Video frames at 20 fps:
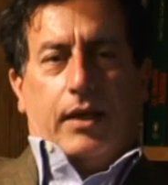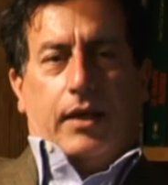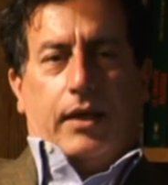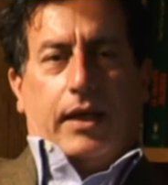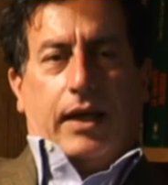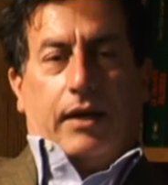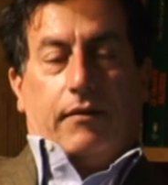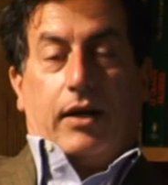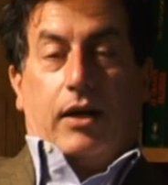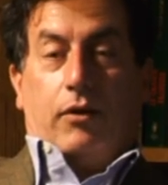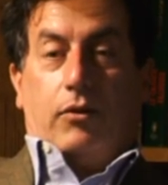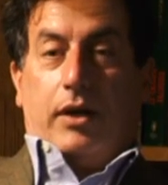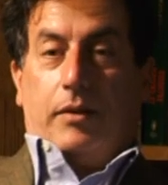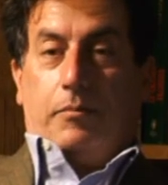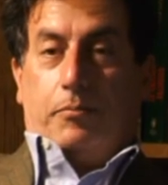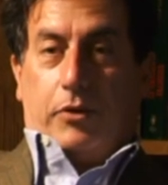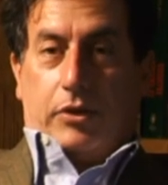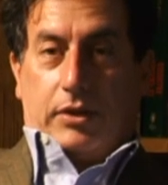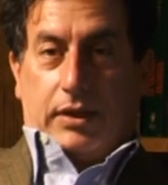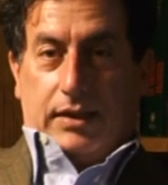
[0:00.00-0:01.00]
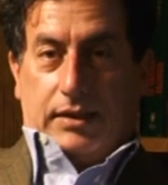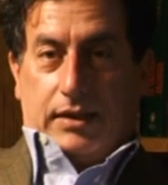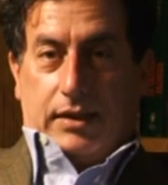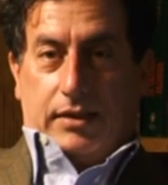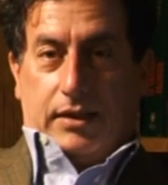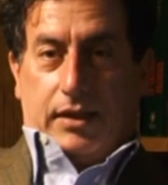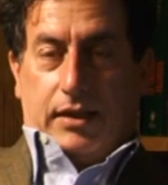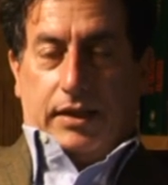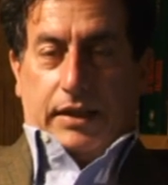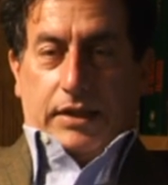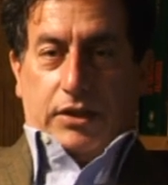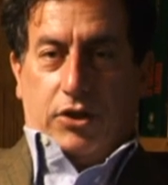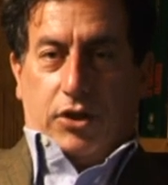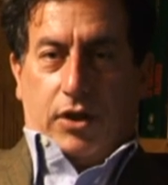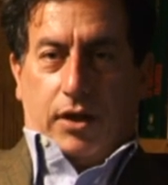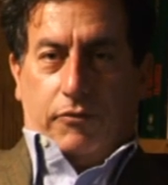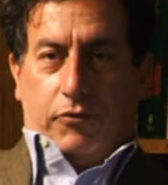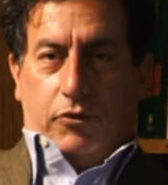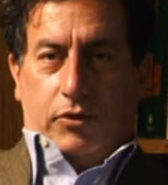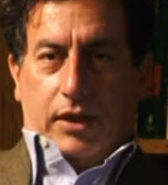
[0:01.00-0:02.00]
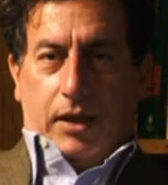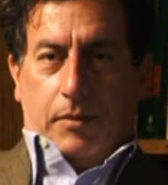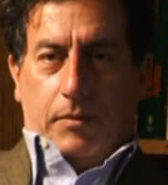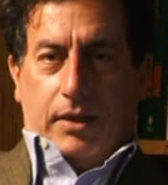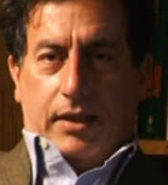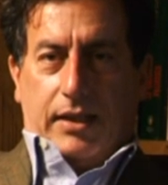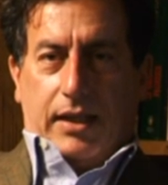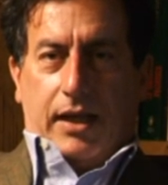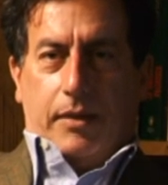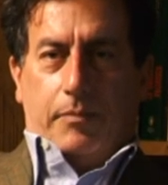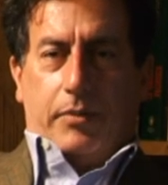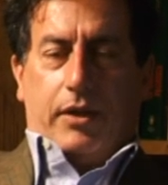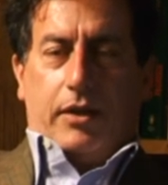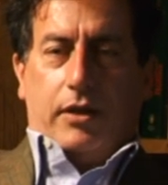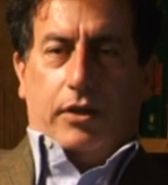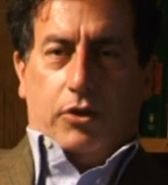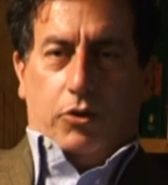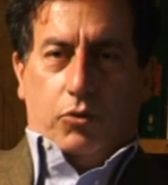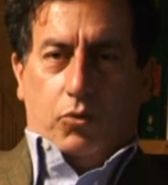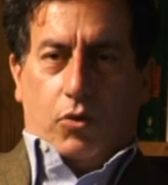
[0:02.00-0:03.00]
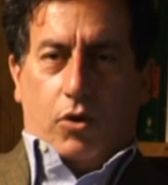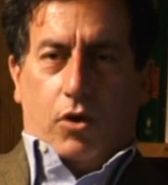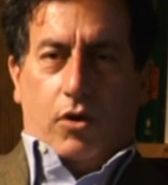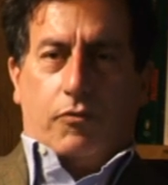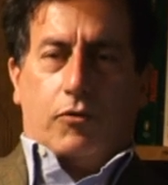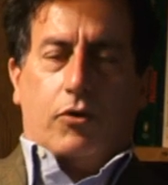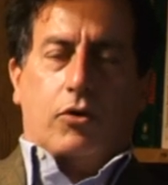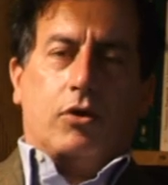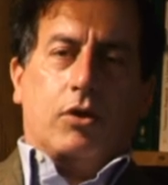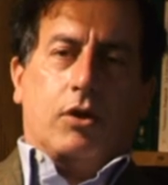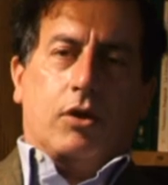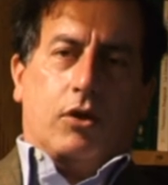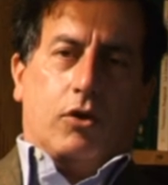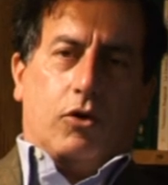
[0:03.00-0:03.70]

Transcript: che avrà una importanza strategica fondamentale perché di nuovo